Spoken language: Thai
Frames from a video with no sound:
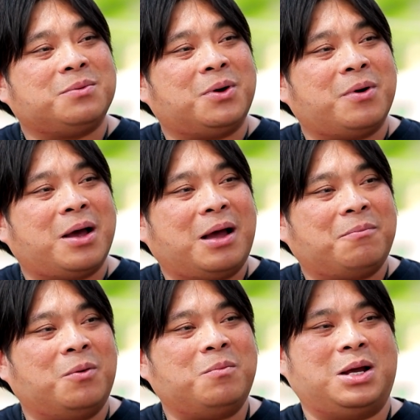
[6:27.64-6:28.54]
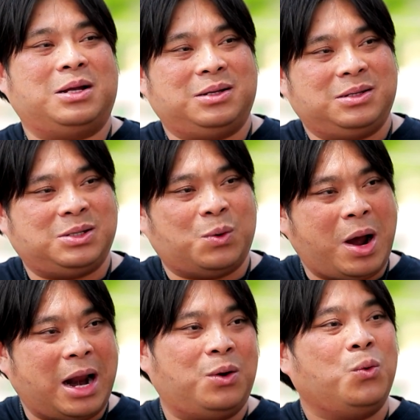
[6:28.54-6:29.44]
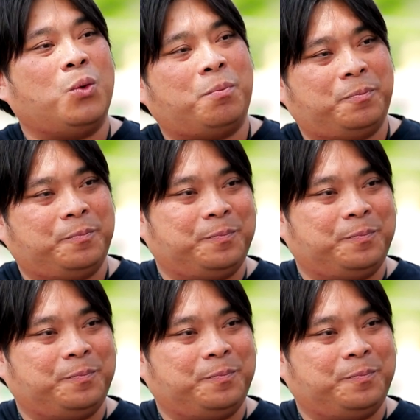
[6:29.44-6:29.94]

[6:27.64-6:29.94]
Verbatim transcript: ก็จะบอกว่าผมจะวาดรูป